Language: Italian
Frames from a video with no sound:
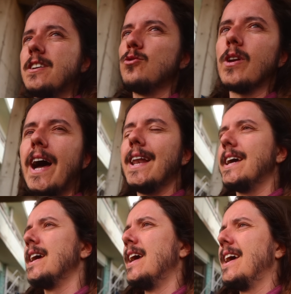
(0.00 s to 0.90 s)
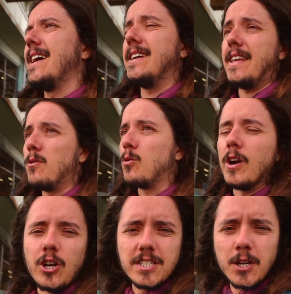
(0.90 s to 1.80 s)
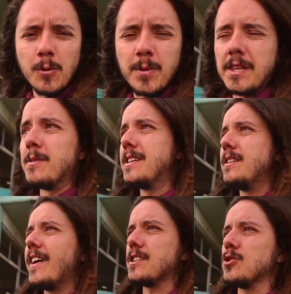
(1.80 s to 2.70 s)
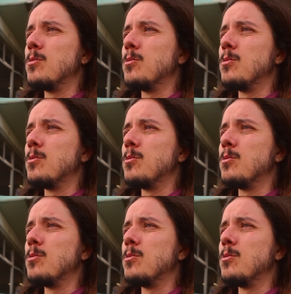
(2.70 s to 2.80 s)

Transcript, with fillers: naturale ed è un qualcosa di completamente diverso.